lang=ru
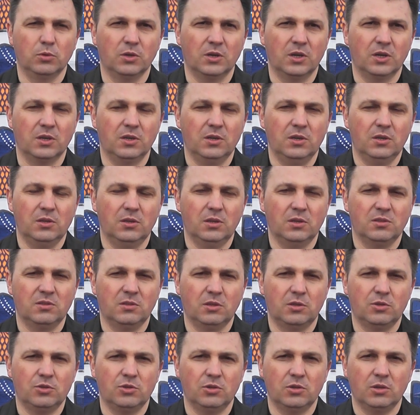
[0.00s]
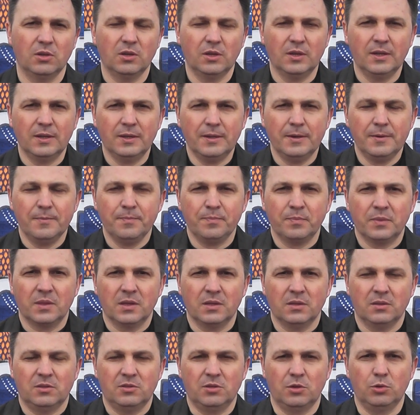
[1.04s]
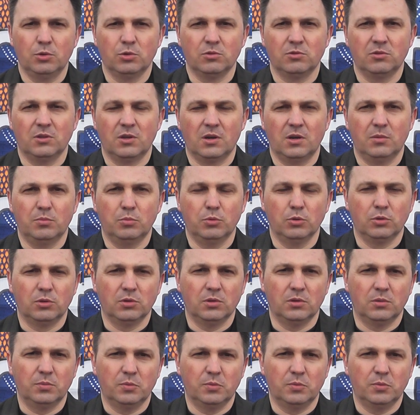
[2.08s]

хоккея достаточно серьезно работает.